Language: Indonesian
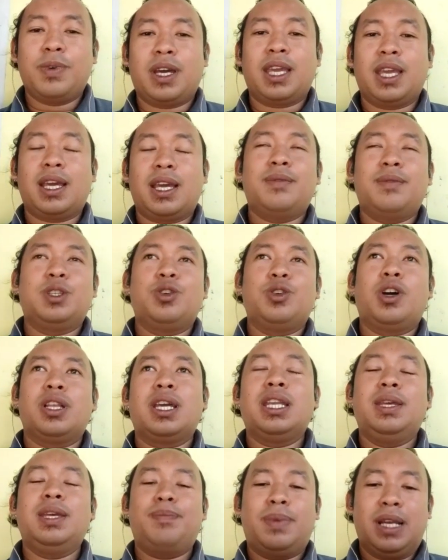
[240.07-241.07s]
mereka
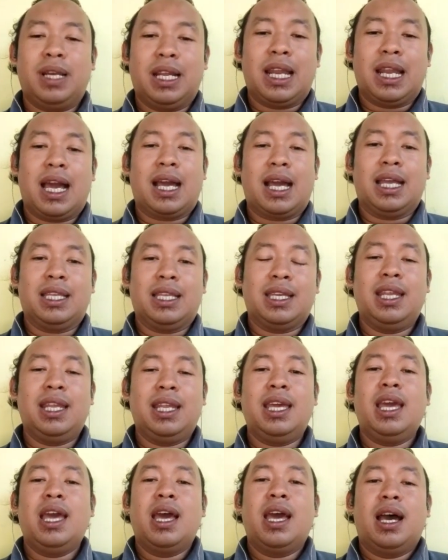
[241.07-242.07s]
menjualnya di pelelangan
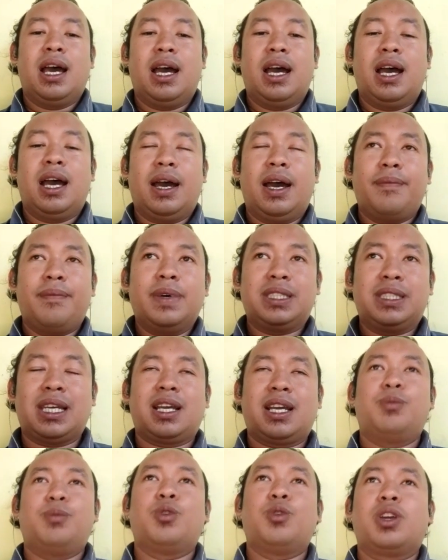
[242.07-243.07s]
jadi uh,
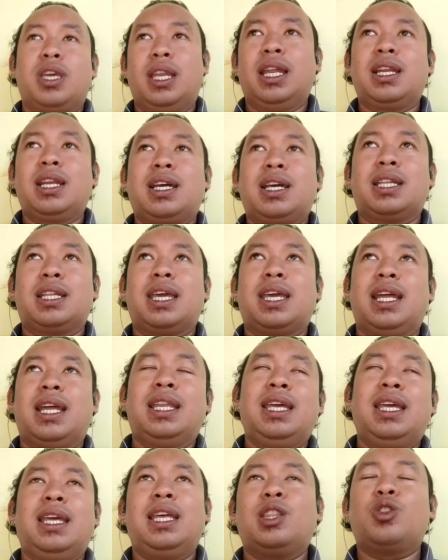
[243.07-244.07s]
besar kemungkinan kata
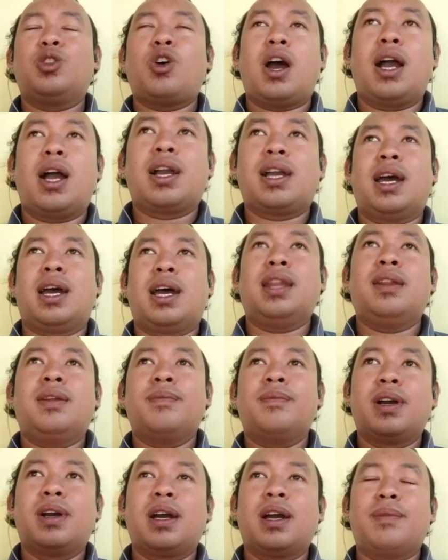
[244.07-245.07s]
Yani itu akan
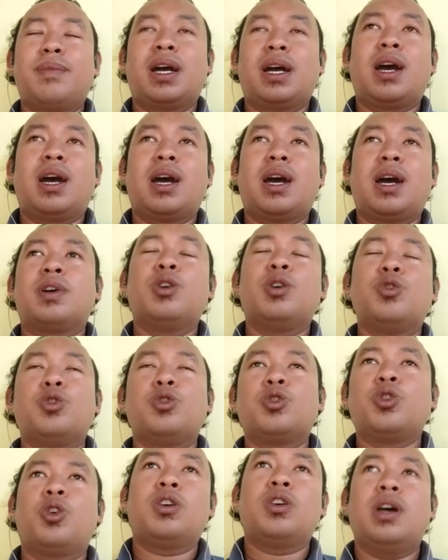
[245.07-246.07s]
meraup
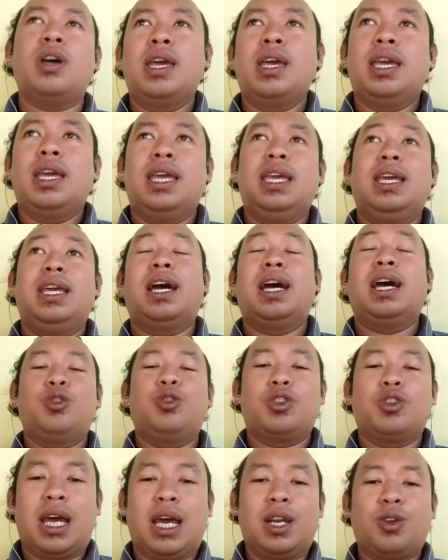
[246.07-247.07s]
untung hingga
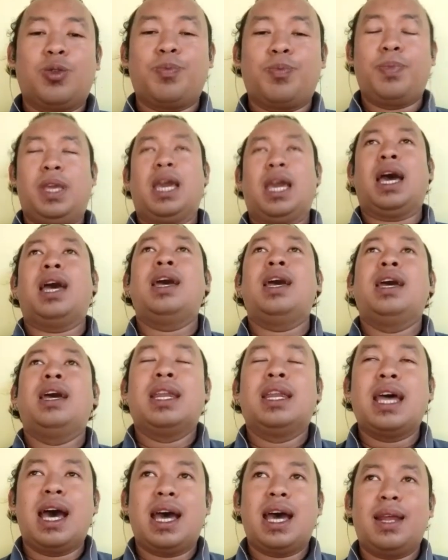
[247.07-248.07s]
jutaan rupiah
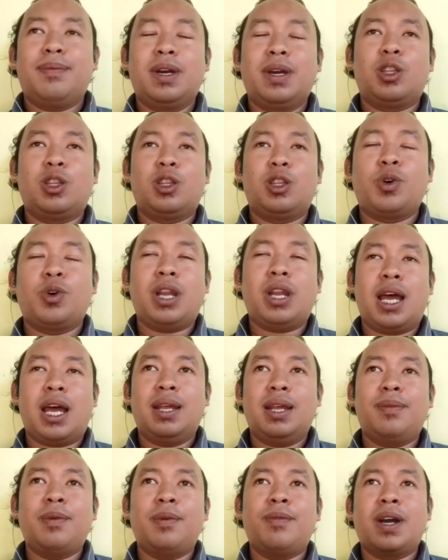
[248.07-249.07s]
dan begitu pun
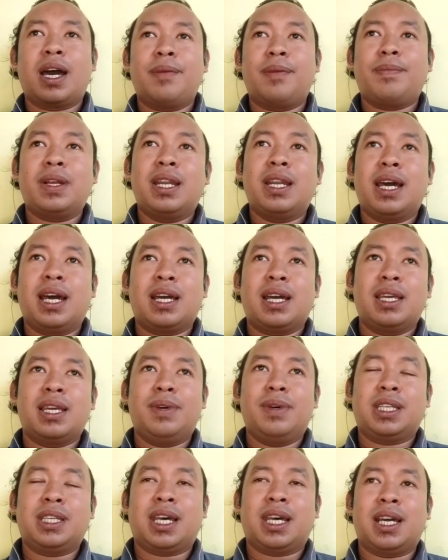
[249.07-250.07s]
ada beberapa dari
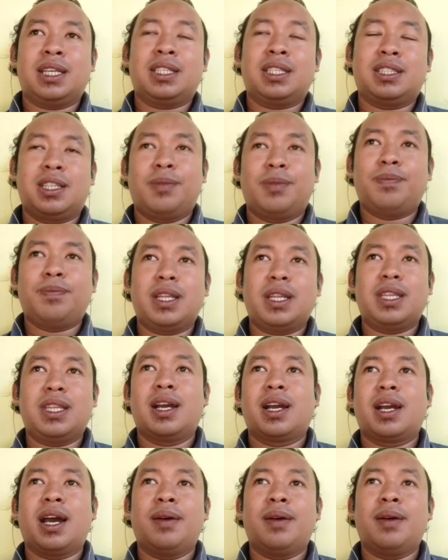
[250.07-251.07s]
masyarakat setempat
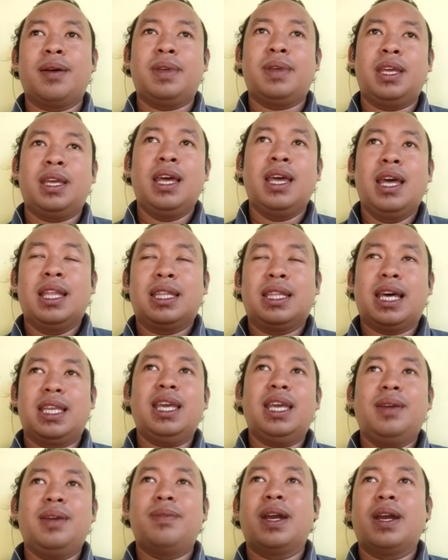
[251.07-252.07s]
yang kami
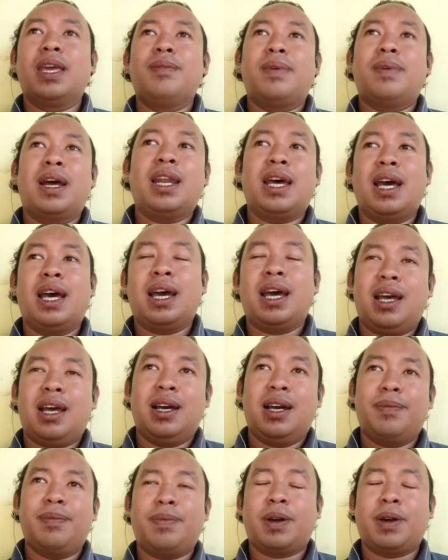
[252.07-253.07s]
tanyai bagaimana
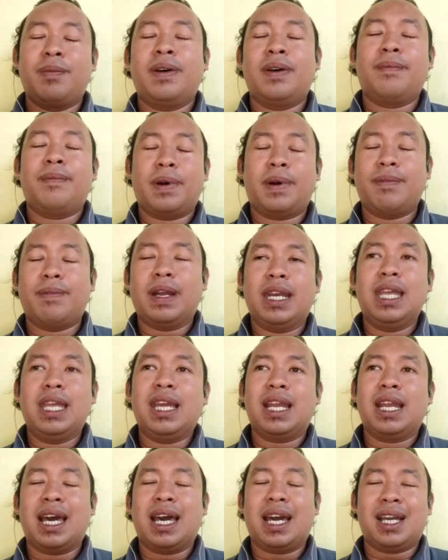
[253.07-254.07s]
eh,
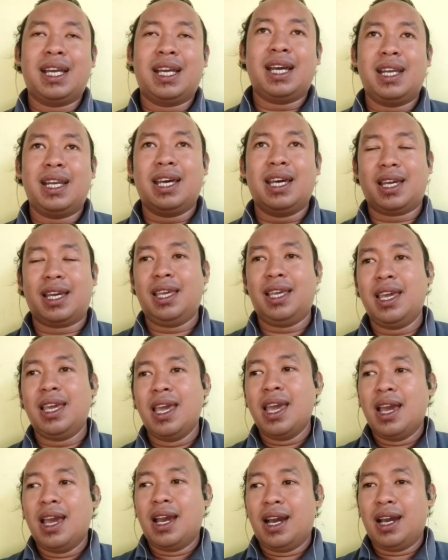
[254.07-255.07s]
perbandingan harga dari
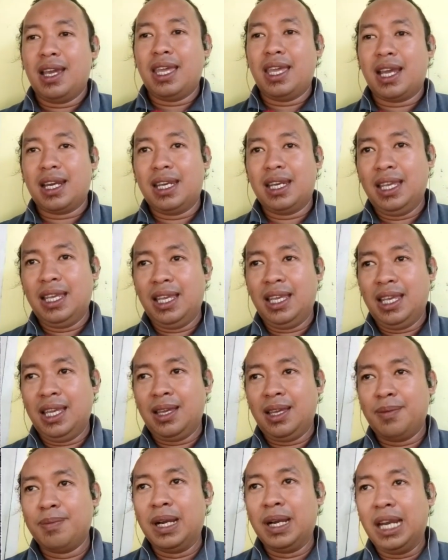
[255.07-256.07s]
eh, yang
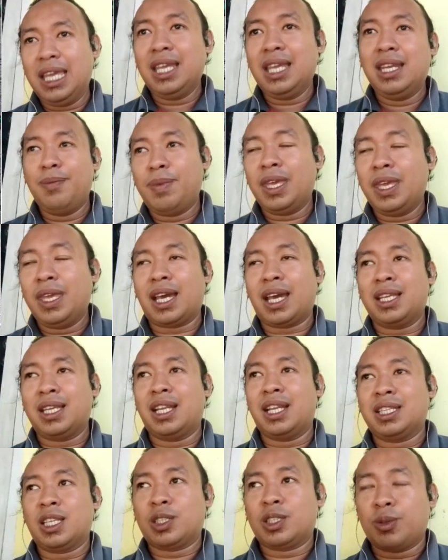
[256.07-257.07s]
dibeli di pinggiran
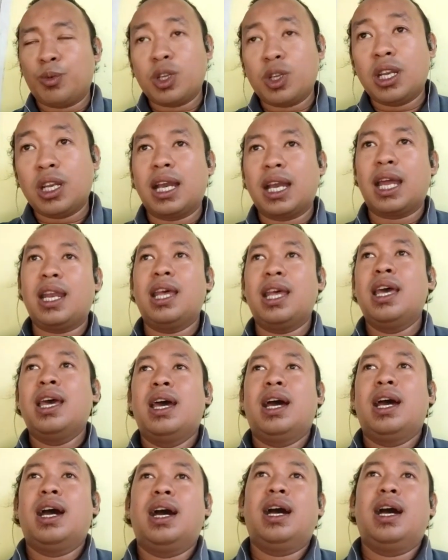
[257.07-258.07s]
jalan tersebut dengan
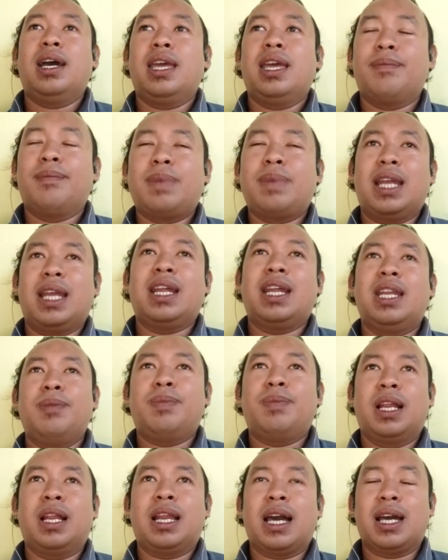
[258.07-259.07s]
eh, yang berada di
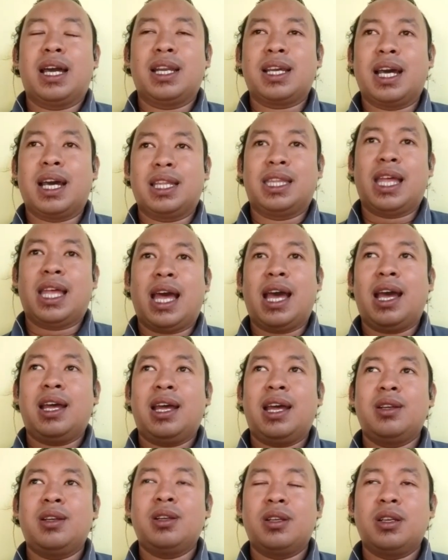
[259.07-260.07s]
pelelangan
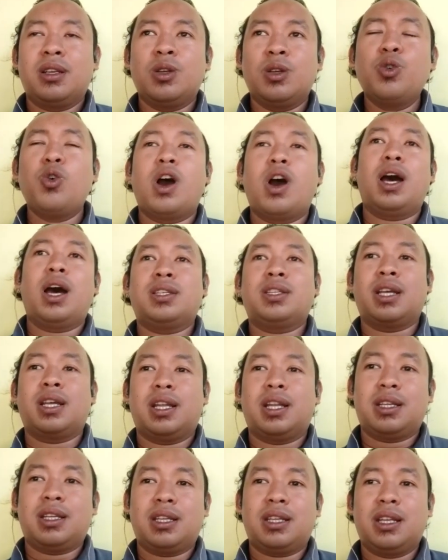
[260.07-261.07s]
kata dua
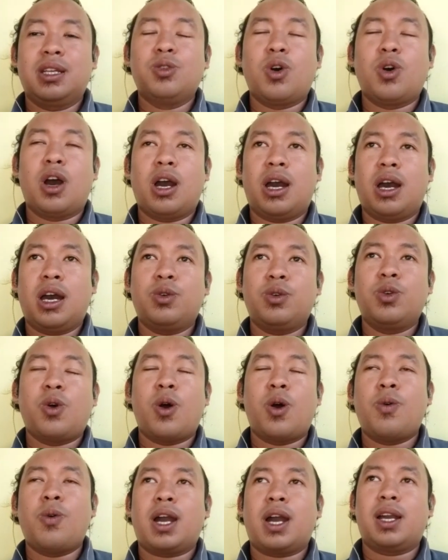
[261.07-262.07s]
dua
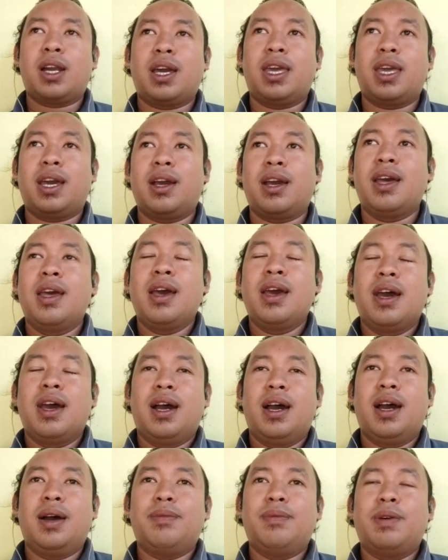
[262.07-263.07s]
dua warga yang
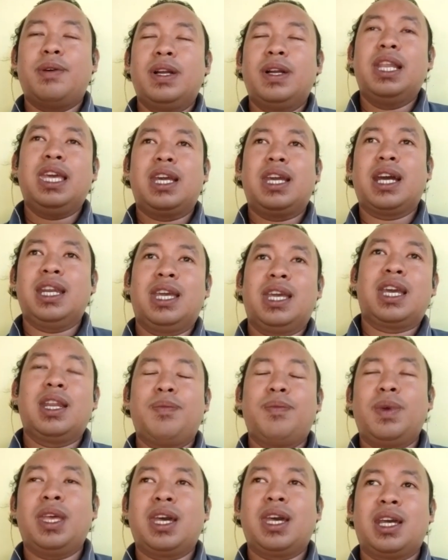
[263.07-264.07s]
membeli ikan ikan
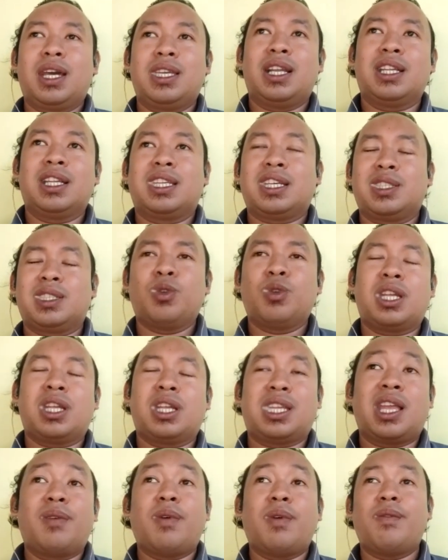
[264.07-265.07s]
di pinggiran jalan tersebut
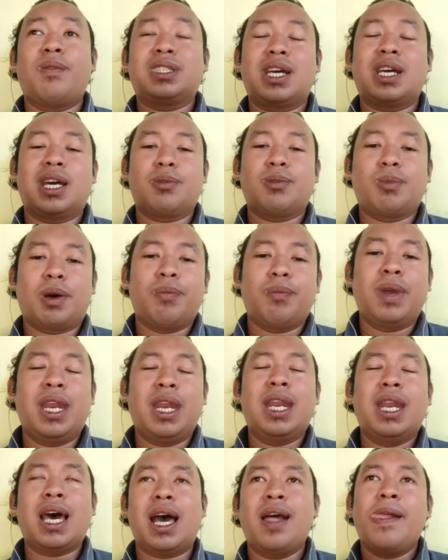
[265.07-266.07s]
katanya memang sangat
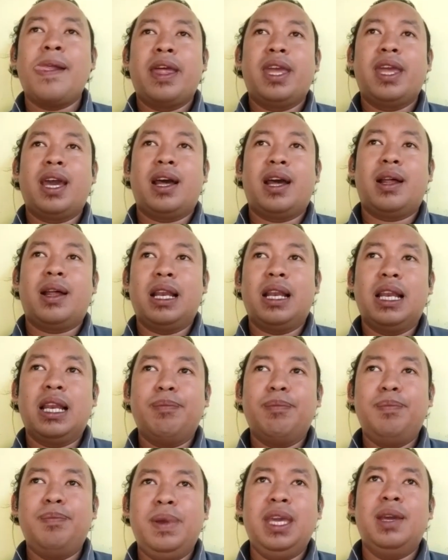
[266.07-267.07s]
berbeda ya
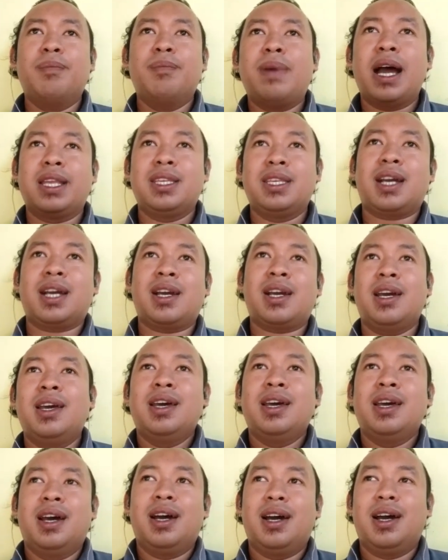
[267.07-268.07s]
lebih banyak
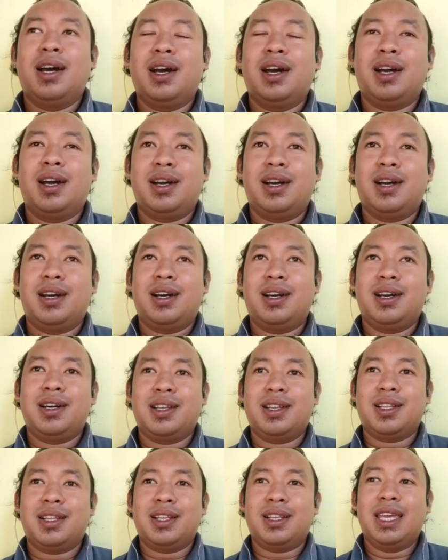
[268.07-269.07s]

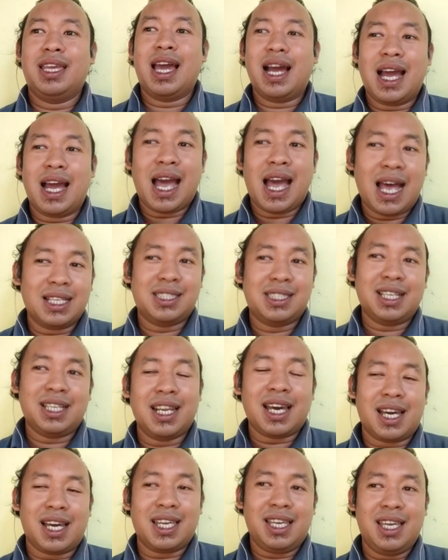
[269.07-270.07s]
uh, yang
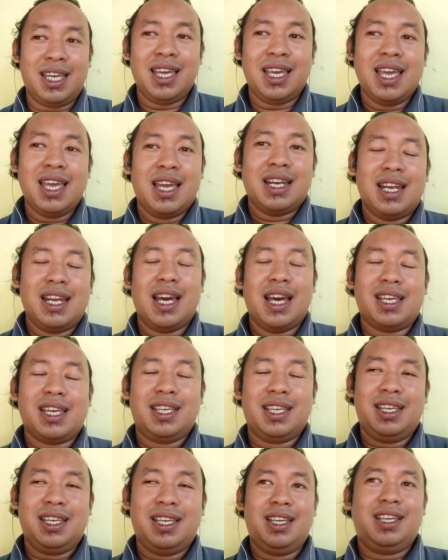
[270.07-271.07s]
hasil dari
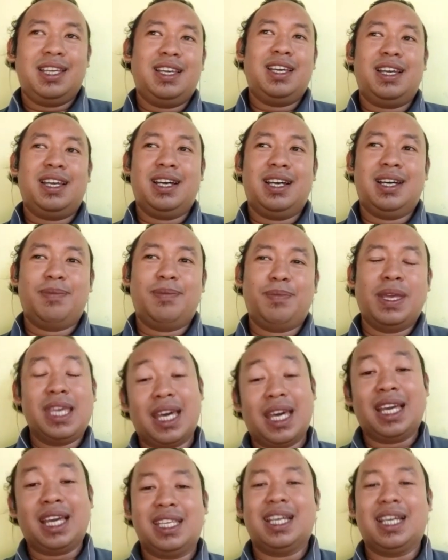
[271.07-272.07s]
dari uh,
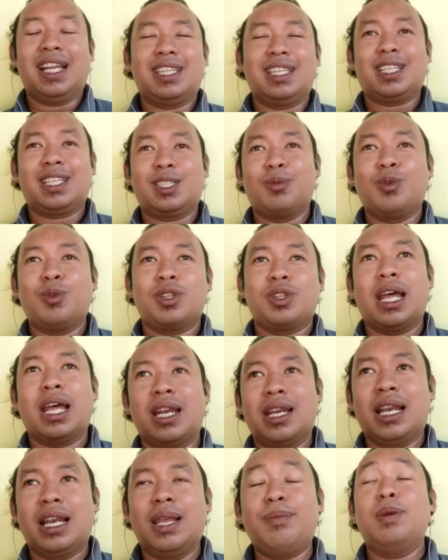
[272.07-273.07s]
pinggiran jalan tersebut
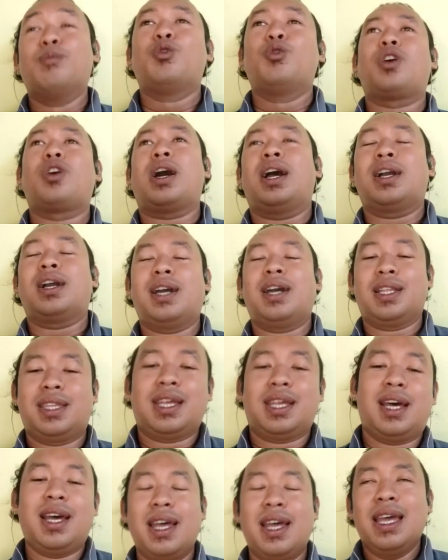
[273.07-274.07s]
dan lebih murah
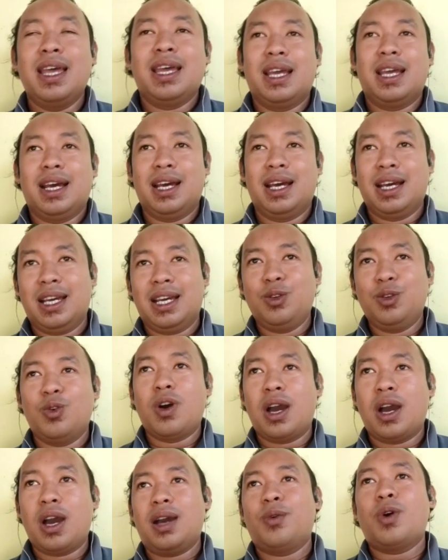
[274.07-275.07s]
kata uh,
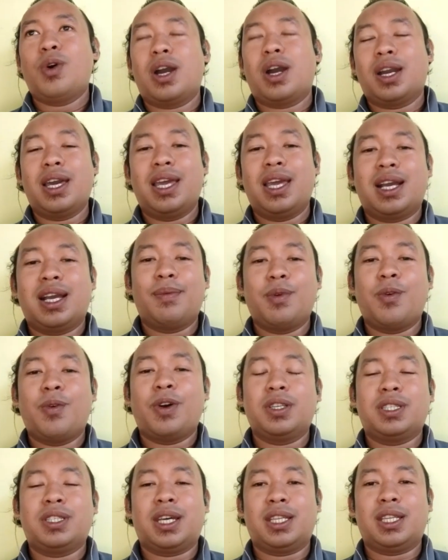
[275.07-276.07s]
dua warga yang kami
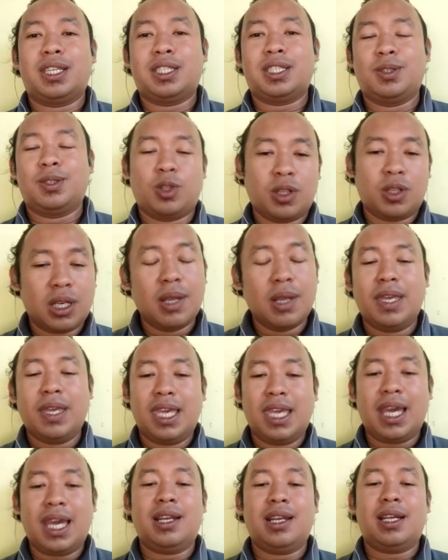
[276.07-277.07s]
wawancara tersebut
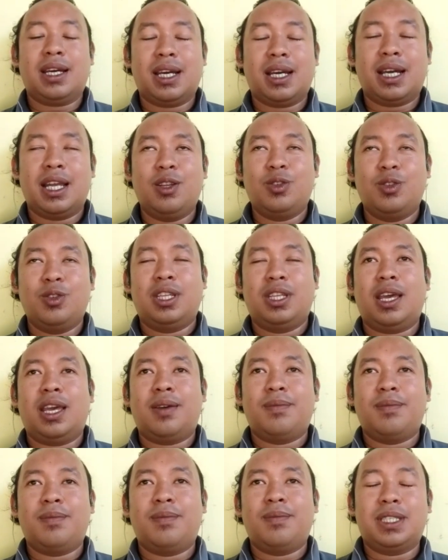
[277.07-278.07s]
demikian rekan Yustina
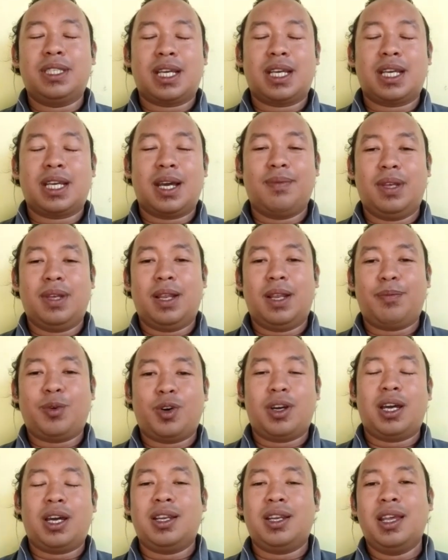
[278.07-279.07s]
yang bisa kami
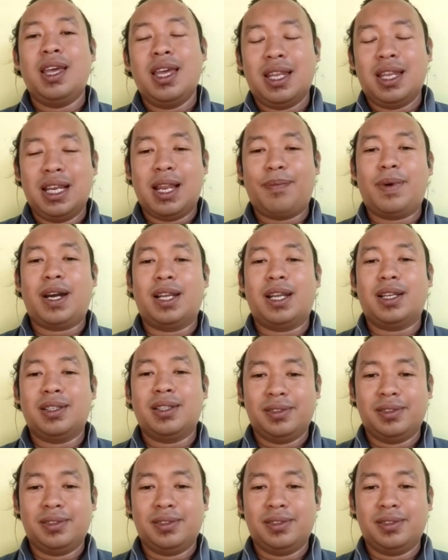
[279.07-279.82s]
laporkan lapangan